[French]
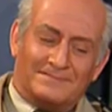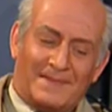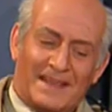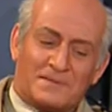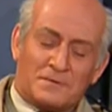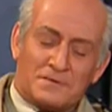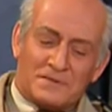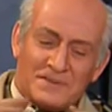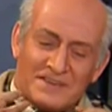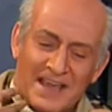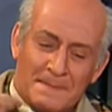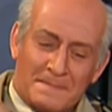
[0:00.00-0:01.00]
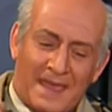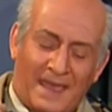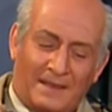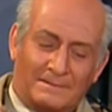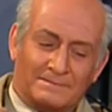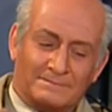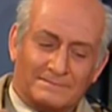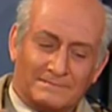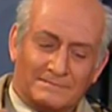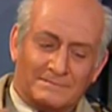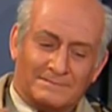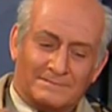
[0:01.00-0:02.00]
est-ce que jamais,
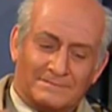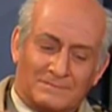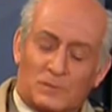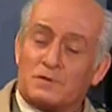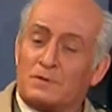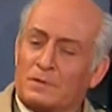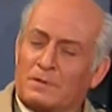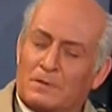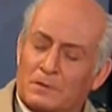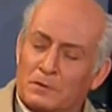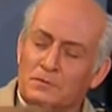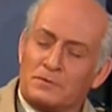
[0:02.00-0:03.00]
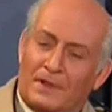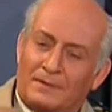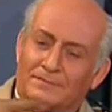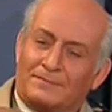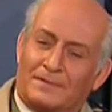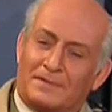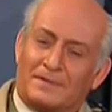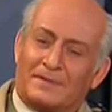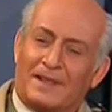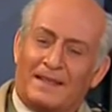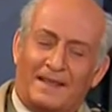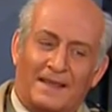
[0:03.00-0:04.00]
te' entre nous, hein, euh,
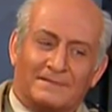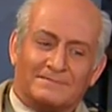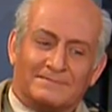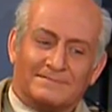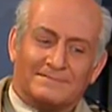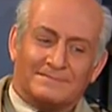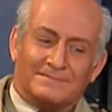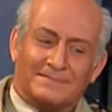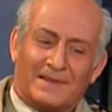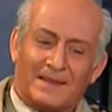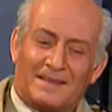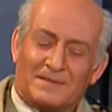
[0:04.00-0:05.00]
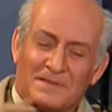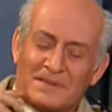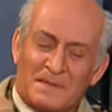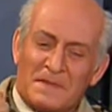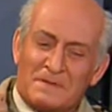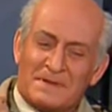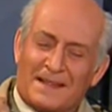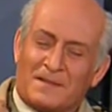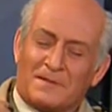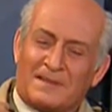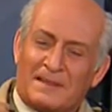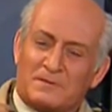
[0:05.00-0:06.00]
il n'y en a jamais eu la
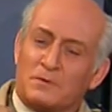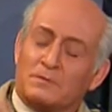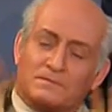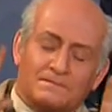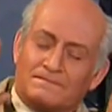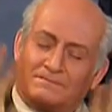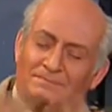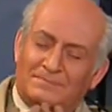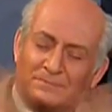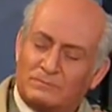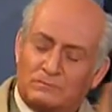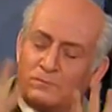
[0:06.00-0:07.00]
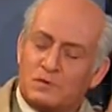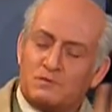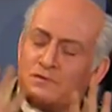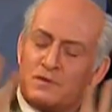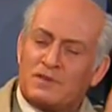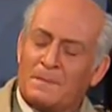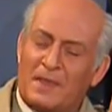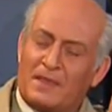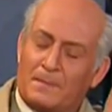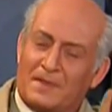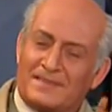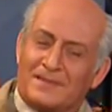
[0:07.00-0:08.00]
tentation, il ne s'est jamais
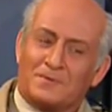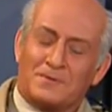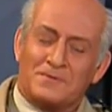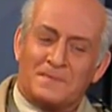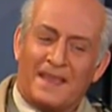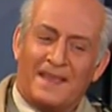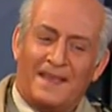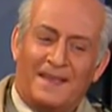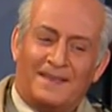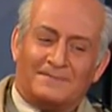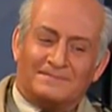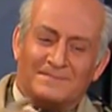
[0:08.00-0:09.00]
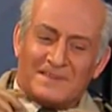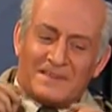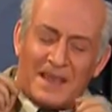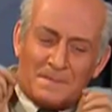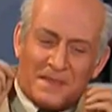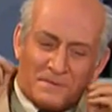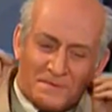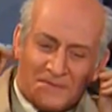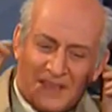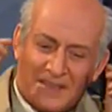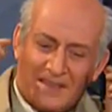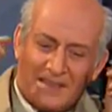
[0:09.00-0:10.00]
rien passé entre nous, mais Jamais on ne
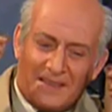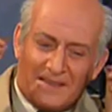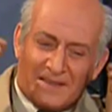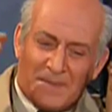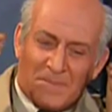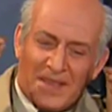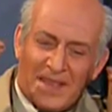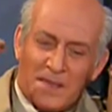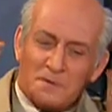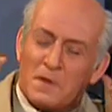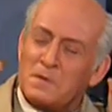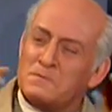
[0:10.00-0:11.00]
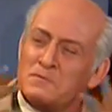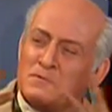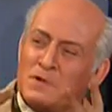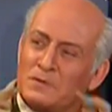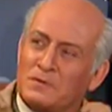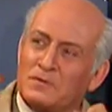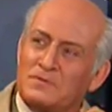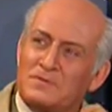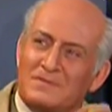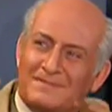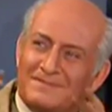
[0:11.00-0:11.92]
s'est dit, jamais il n'y a eu un mot entre nous.